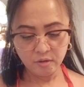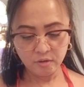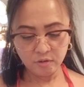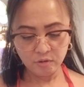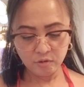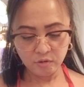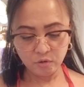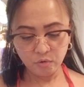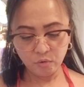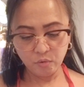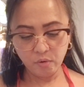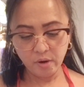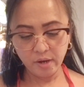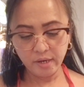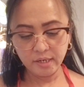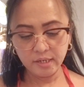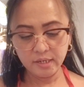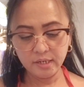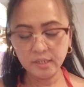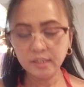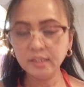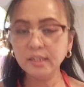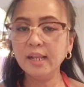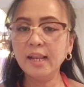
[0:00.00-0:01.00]
So, I
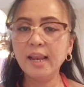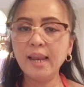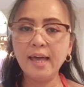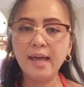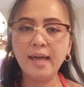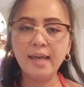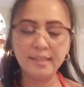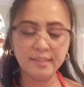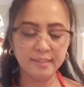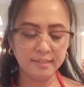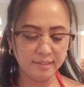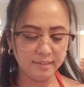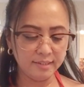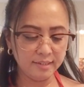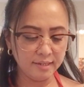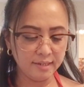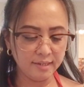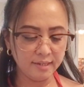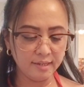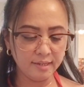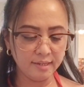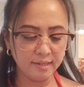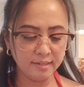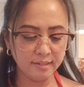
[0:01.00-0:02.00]
need
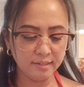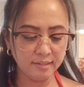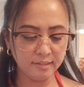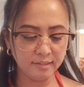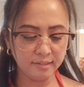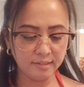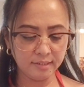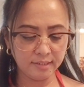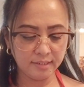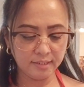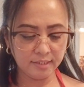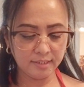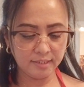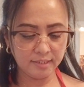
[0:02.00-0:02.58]
glasses.